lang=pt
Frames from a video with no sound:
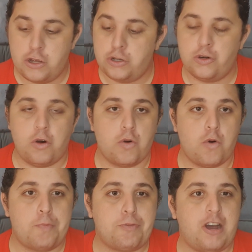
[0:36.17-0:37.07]

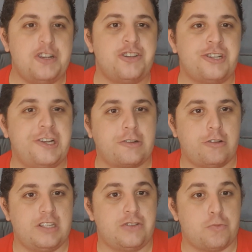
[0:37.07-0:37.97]
jogo
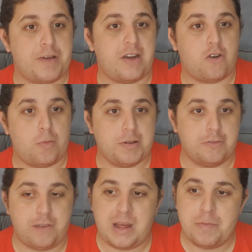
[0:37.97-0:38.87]
pós-título de Supercopa do
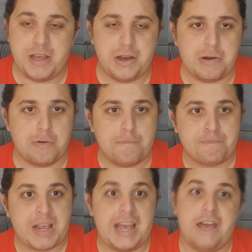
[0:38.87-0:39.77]
Flamengo.
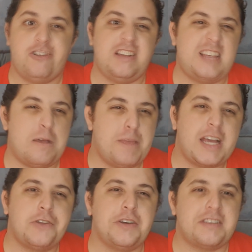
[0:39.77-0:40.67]
Eu já sabia
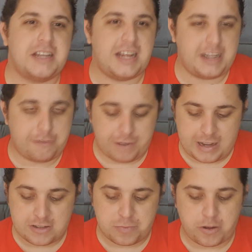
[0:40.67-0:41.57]
que não ia ser nada
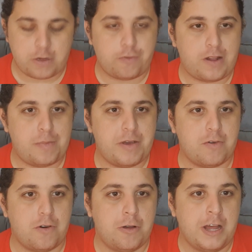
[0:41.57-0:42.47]
fácil, porque o
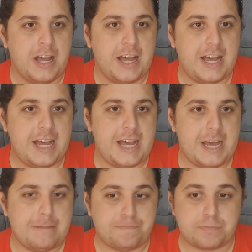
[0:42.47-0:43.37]
Flamengo
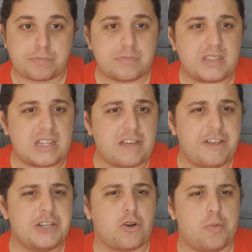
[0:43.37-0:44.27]
é
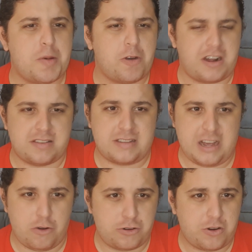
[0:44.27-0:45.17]
de
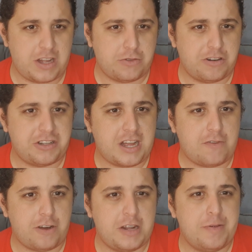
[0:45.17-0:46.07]
comemoração, os jogadores
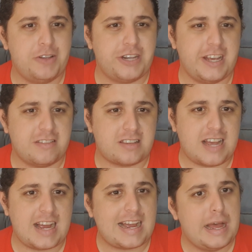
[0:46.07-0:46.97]
estavam ali meio de
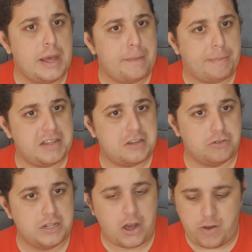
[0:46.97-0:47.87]
ressaca, mas eu
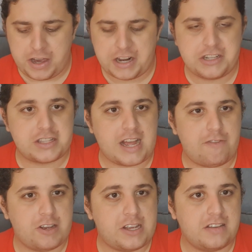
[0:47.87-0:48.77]
não
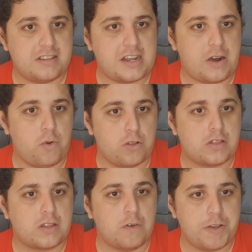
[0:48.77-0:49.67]
acreditava que ia ser
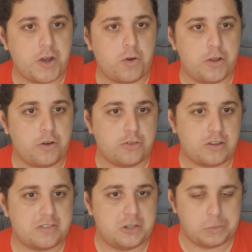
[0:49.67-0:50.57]
algo tão vergonhoso
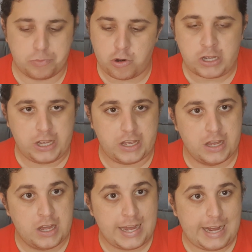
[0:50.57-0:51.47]
assim. Por quê?
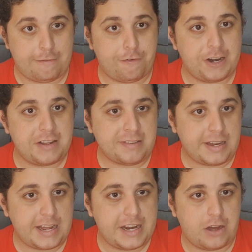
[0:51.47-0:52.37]
A folha
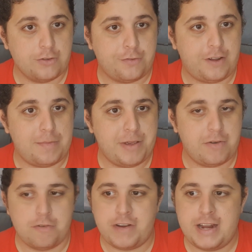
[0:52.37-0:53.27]
salarial do
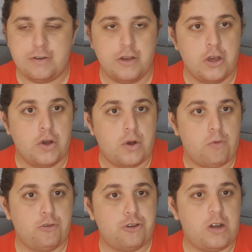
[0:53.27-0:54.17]
Flamengo, velho,
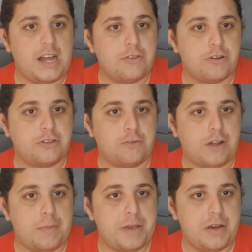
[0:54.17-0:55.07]
os jogadores do
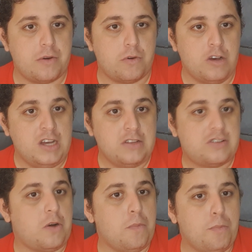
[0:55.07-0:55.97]
Flamengo
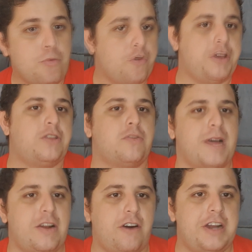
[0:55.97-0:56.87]
são muito
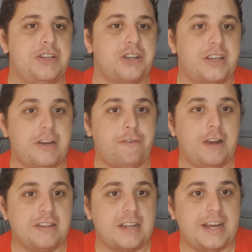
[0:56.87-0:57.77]
melhores e a
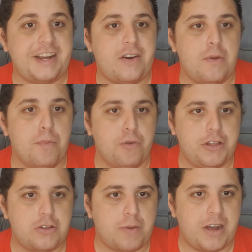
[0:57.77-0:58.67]
folha salarial é
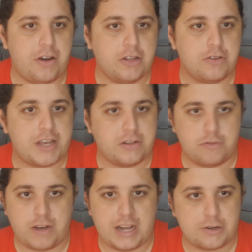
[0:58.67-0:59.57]
muito maior do que a do
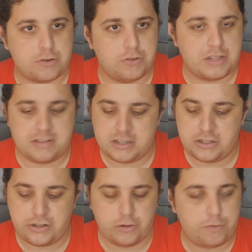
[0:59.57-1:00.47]
Vasco. Não tem
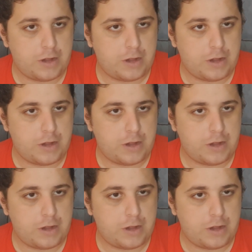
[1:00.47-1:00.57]
sentido o